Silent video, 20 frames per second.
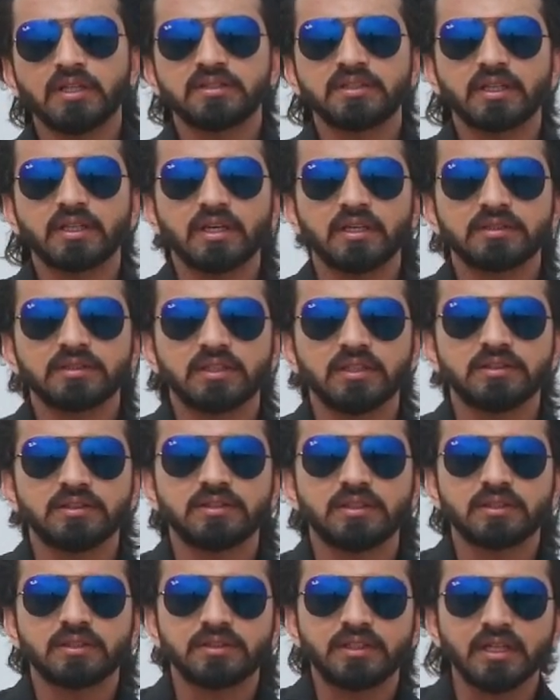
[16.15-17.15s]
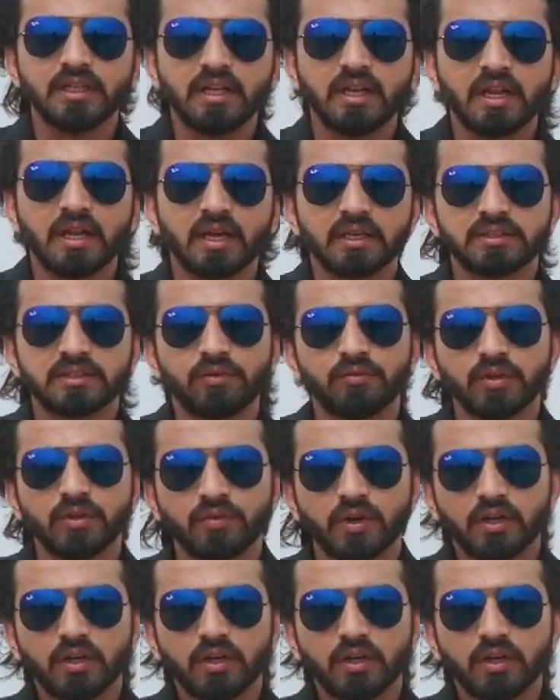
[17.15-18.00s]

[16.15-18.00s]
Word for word: जैसा कि इसकी सिक्सटीन लैख सेवेंटी